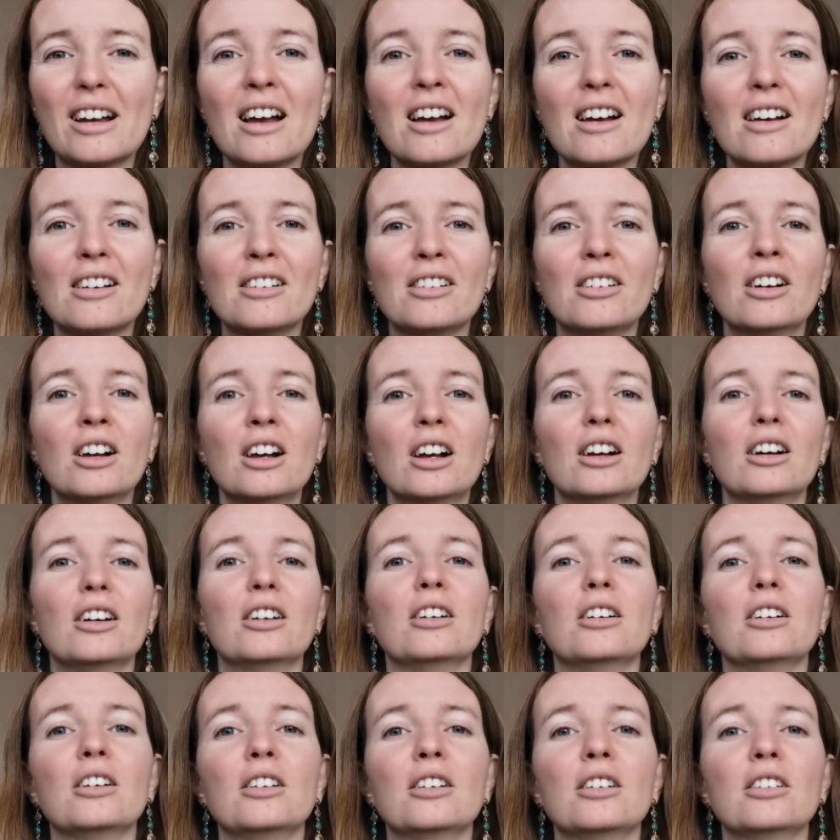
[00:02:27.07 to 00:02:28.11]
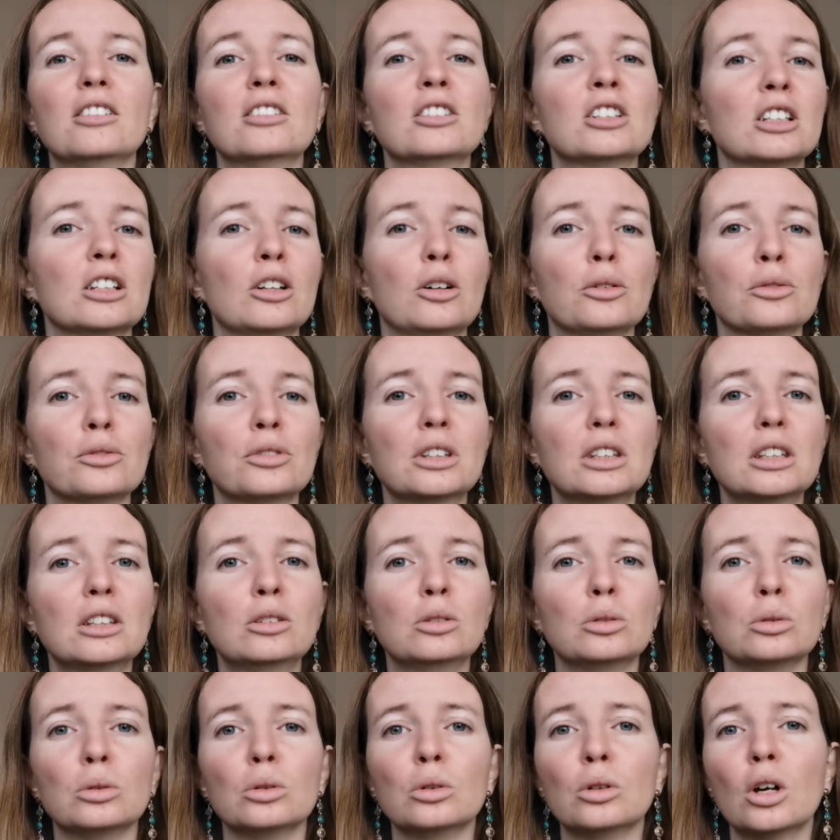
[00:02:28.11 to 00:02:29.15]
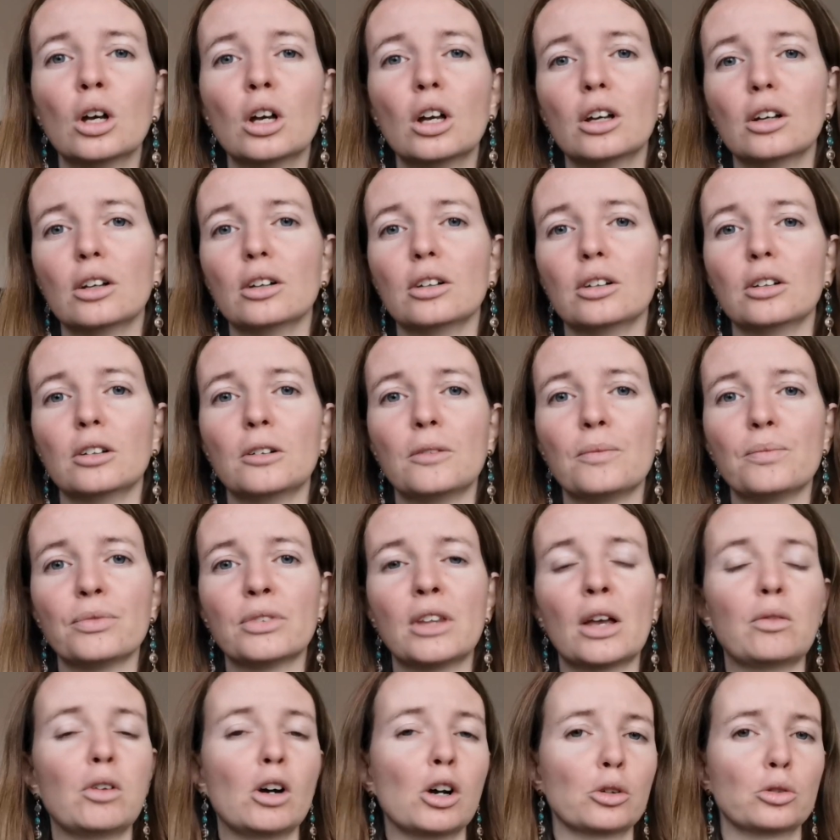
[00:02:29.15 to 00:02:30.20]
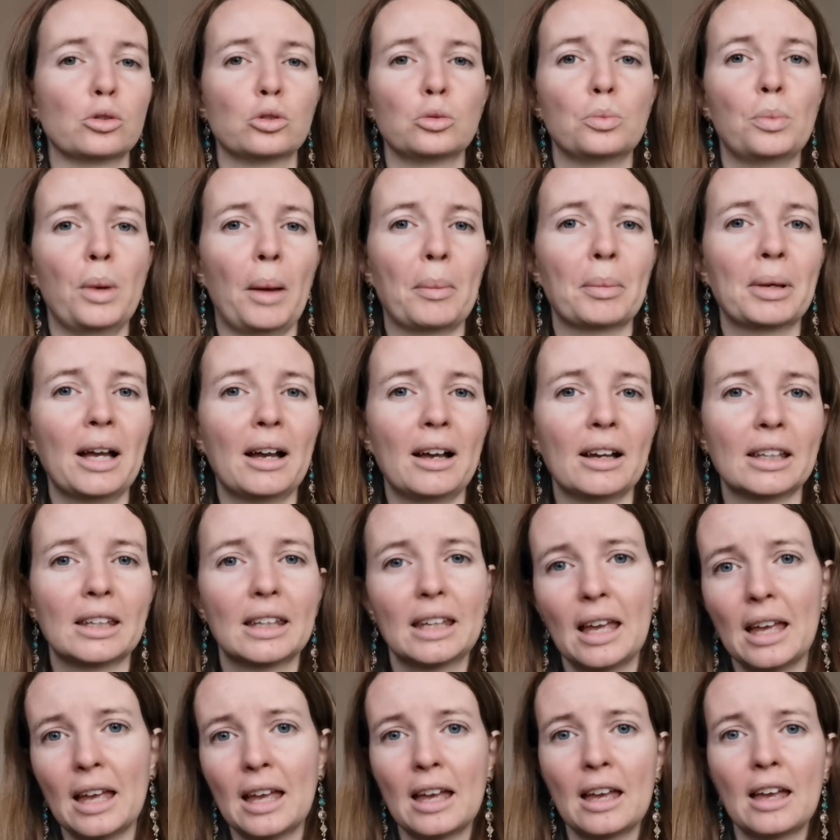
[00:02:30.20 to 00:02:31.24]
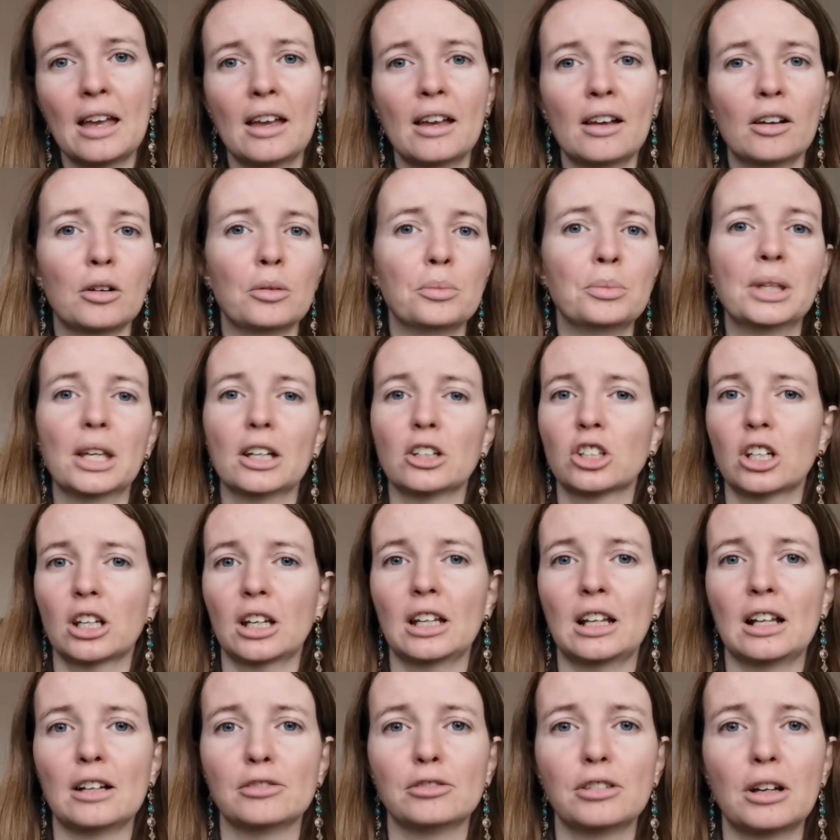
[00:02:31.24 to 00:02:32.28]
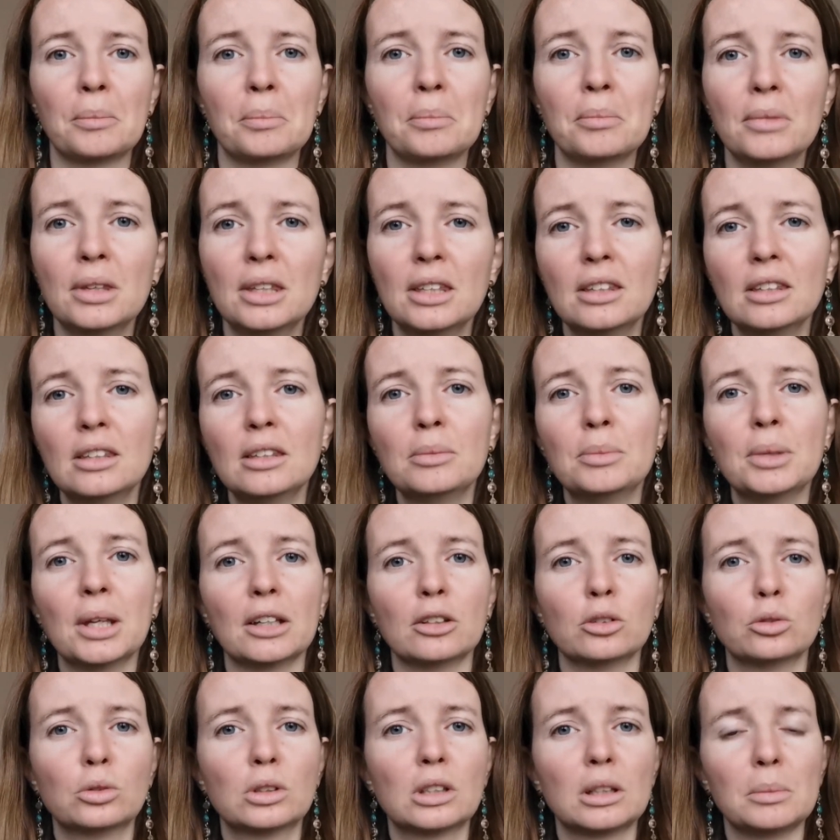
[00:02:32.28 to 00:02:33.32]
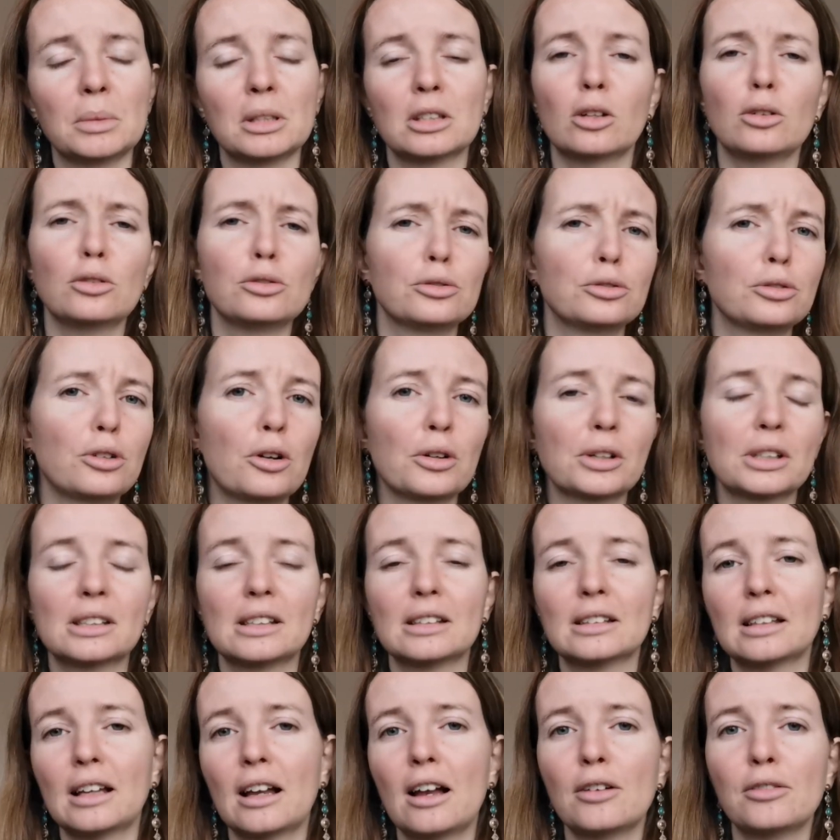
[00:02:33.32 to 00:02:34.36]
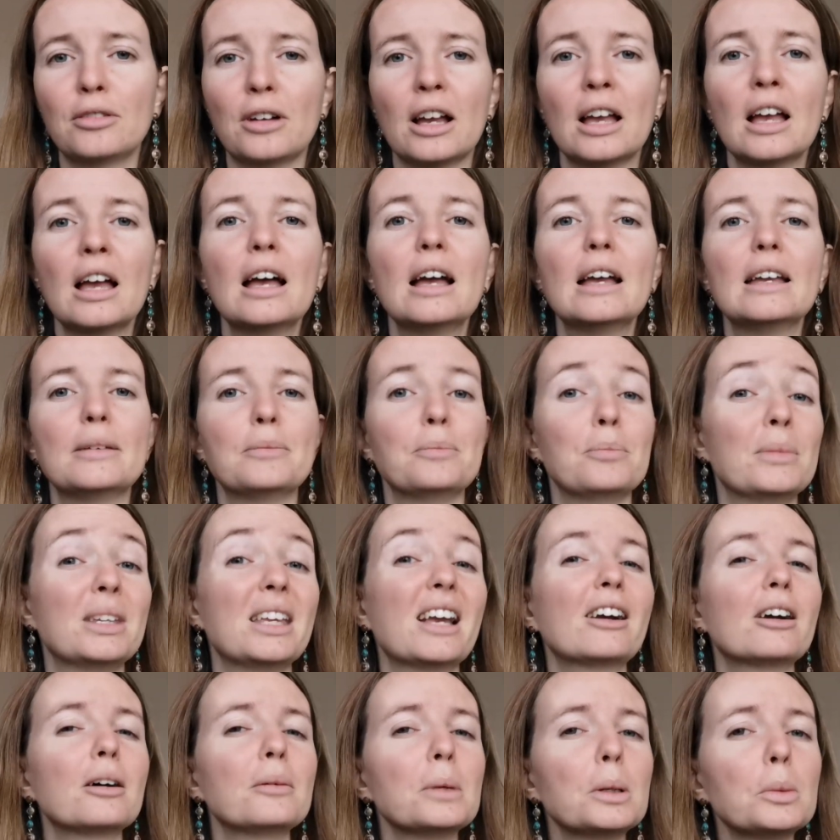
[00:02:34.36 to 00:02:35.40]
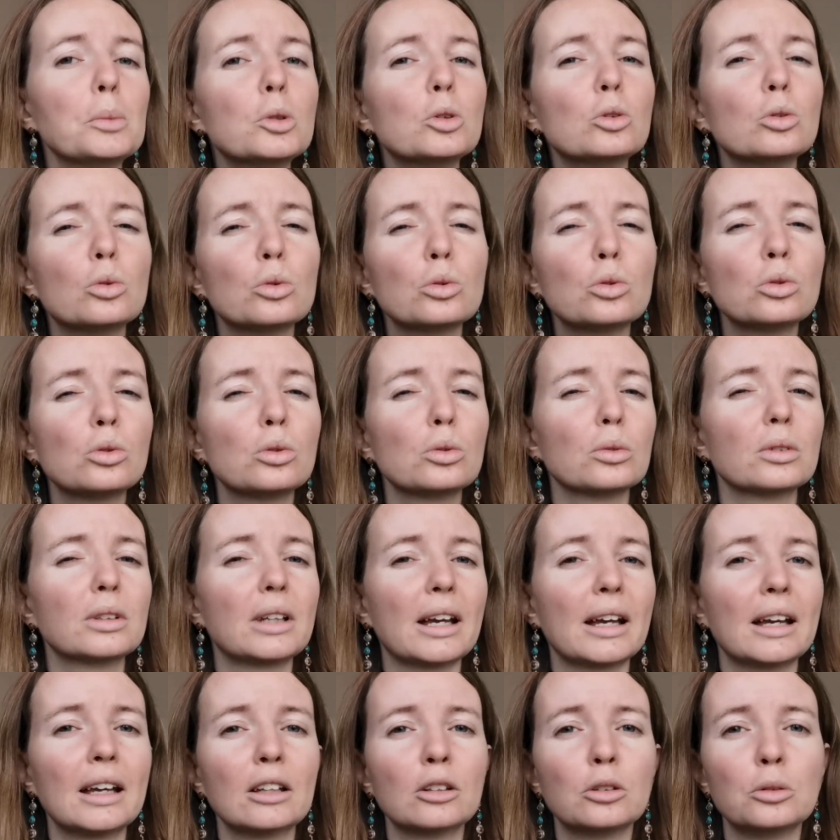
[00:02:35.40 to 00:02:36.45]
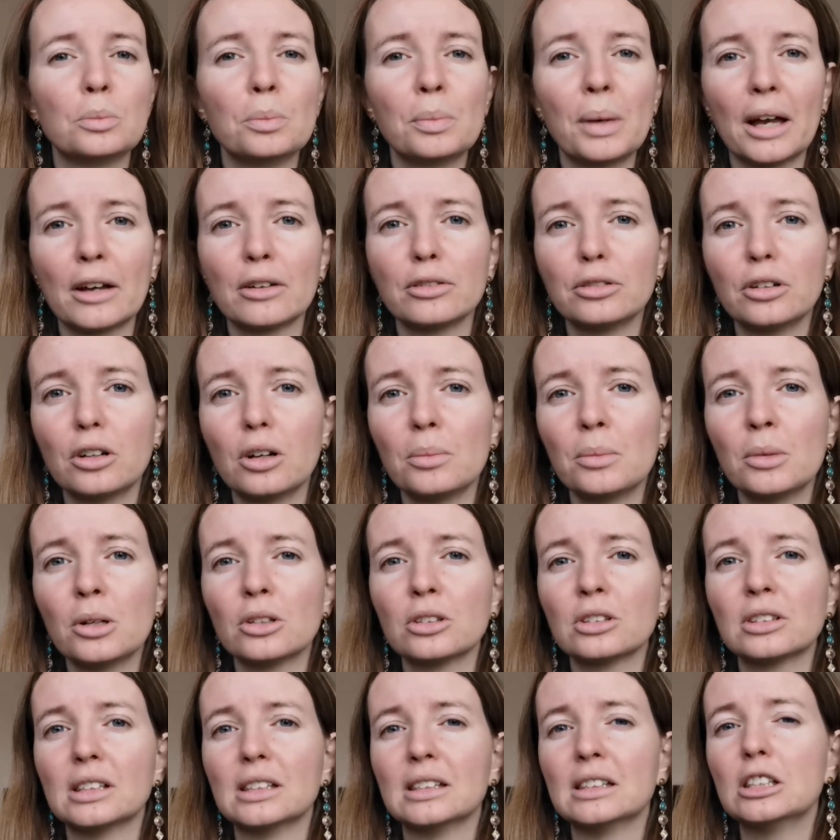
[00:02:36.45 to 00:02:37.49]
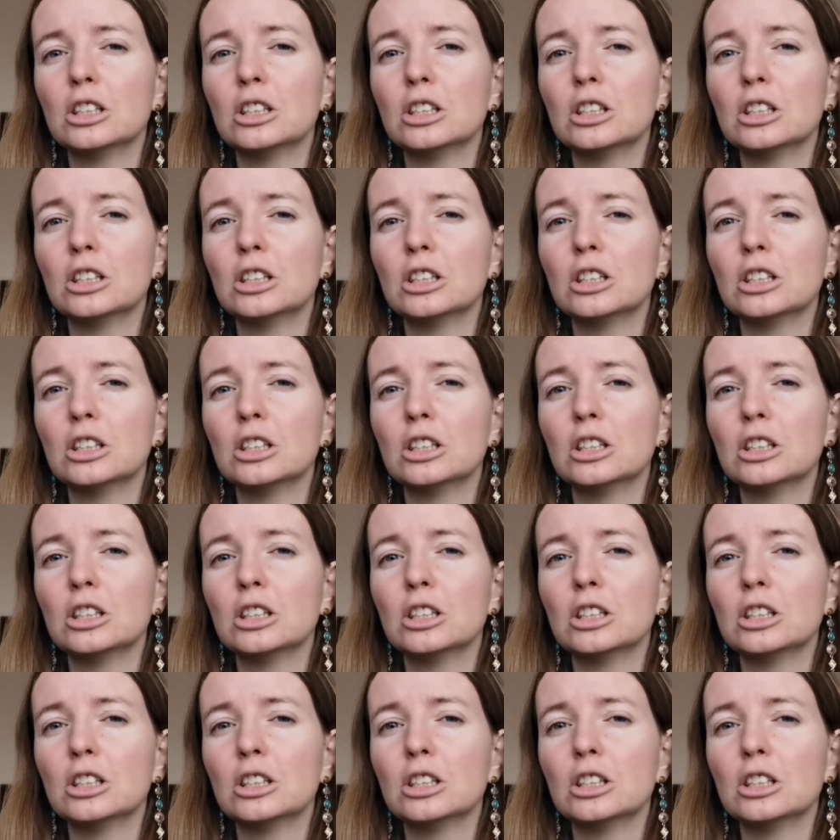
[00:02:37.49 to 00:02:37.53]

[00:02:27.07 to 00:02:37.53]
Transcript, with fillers: Hein. Euh, j'ai envie de, euh, d'avoir une superbe carrière, bien gérer la famille, bien éduquer mes enfants, etc. Enfin, mais il y a quand même une notion derrière de performance.